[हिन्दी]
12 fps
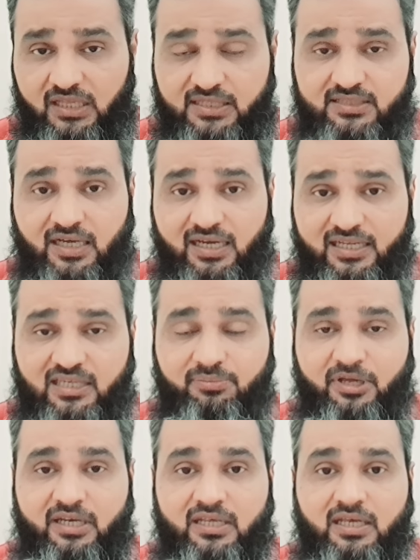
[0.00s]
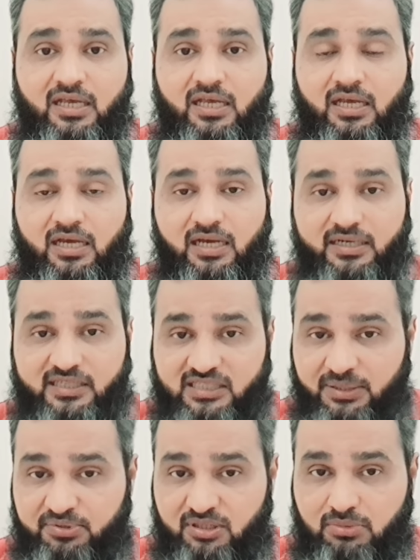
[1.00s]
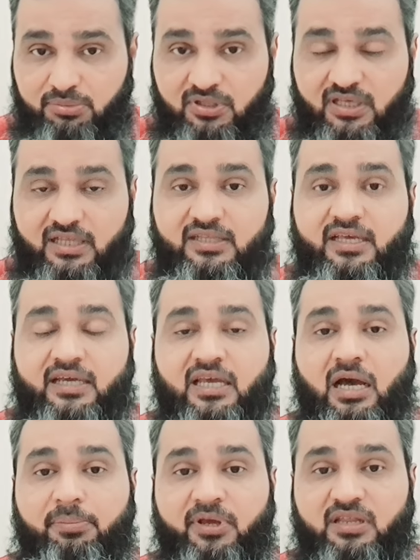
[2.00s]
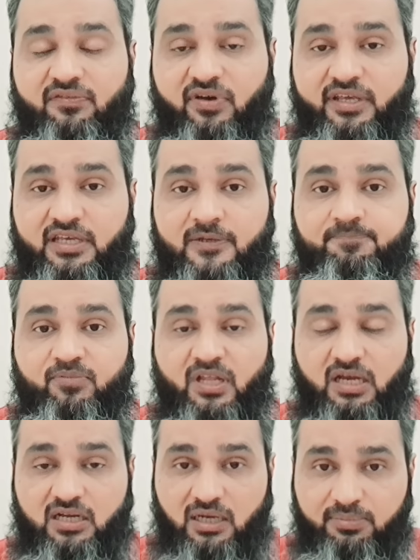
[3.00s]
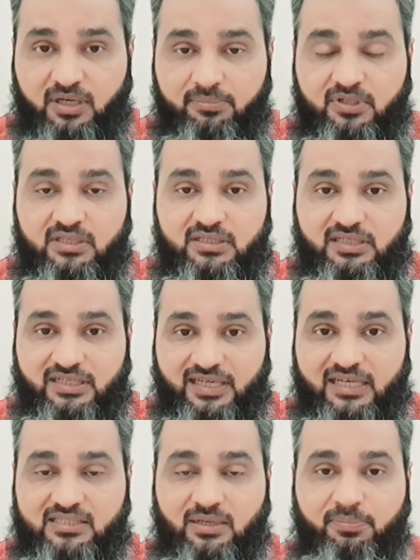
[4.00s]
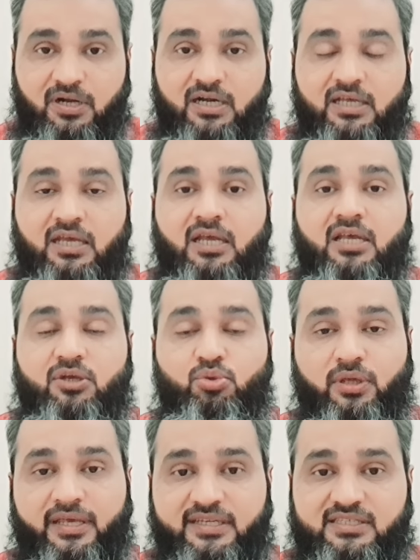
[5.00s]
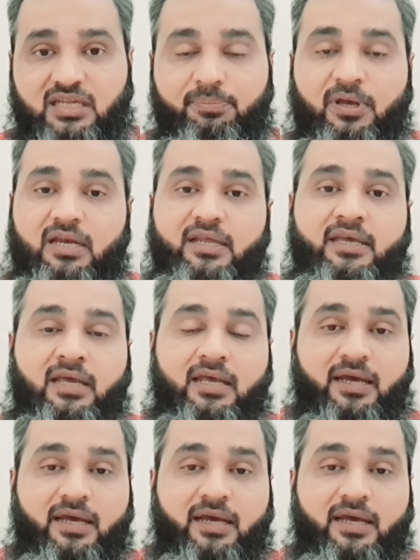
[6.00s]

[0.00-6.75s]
इसका लिंक मैंने डिस्क्रिप्शन में भी दे दिया है कि आप एक दफ़ा ये ख़बर भी डिटेल से पढ़ लें क्योंकि इससे पहले